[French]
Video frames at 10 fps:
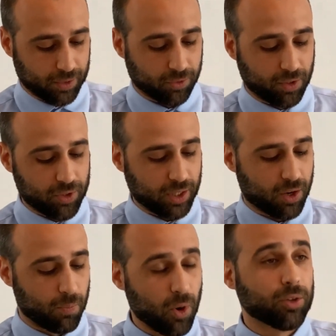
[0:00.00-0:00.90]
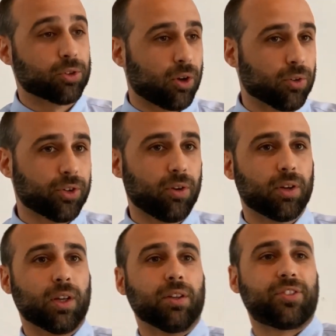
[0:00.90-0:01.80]
Donc ça veut dire qu'en moins de 30
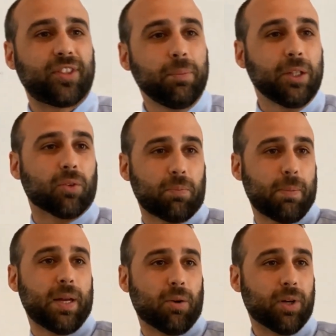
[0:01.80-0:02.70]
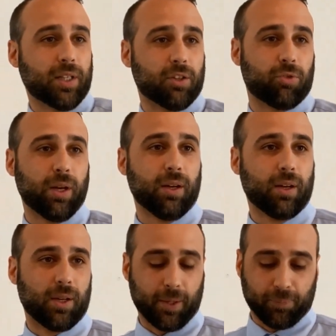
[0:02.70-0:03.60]
ans, 6 millions de bébés ont été tués.